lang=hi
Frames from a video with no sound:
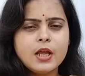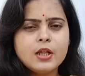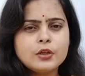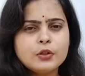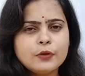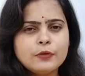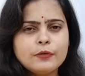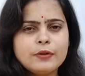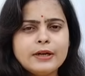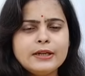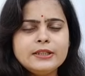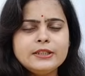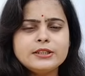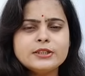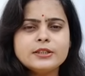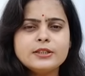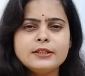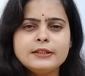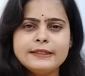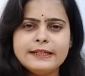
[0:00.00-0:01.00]
तो फ्रेंड्स
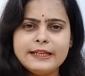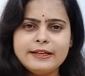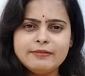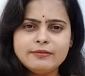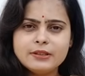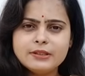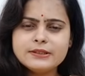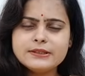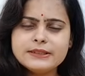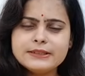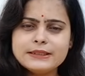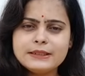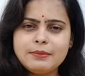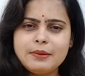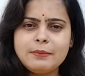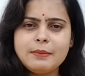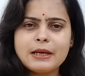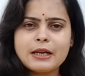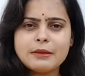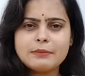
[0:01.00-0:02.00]
डे वन से जब
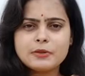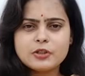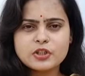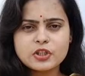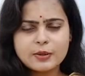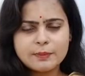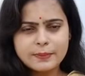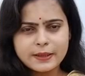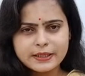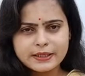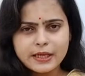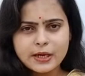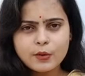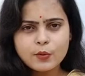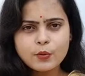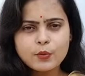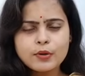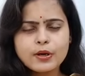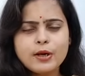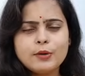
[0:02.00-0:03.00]
हमारा बच्चा पैदा
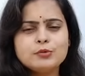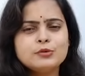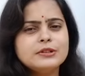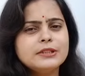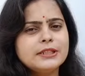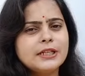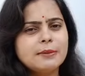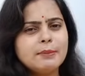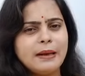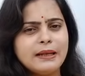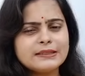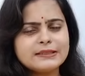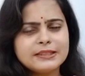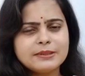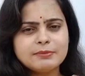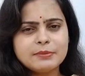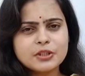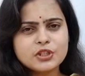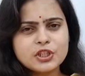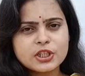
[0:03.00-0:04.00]
हो रहा है उसी के बाद से
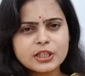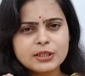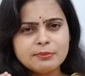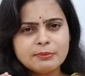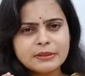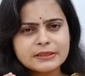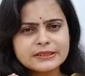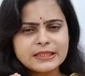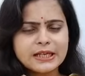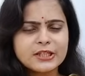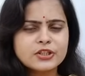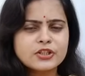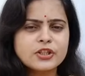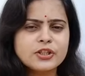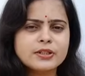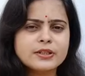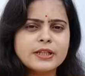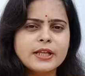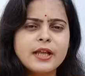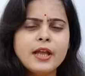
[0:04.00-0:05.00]
हम बच्चे की मसाज
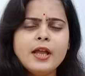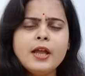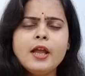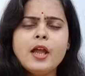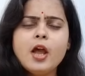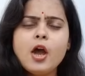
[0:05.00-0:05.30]
करते हैं